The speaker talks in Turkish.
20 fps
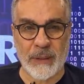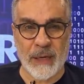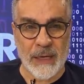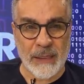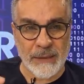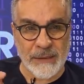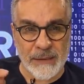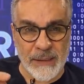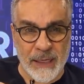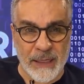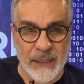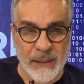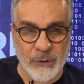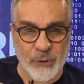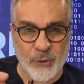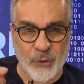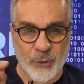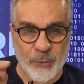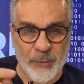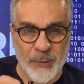Gençlerle
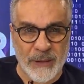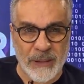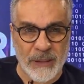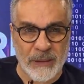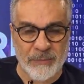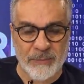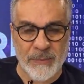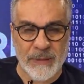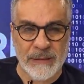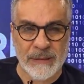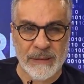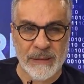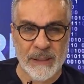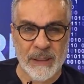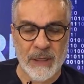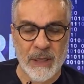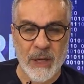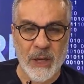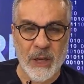sohbet etmesi,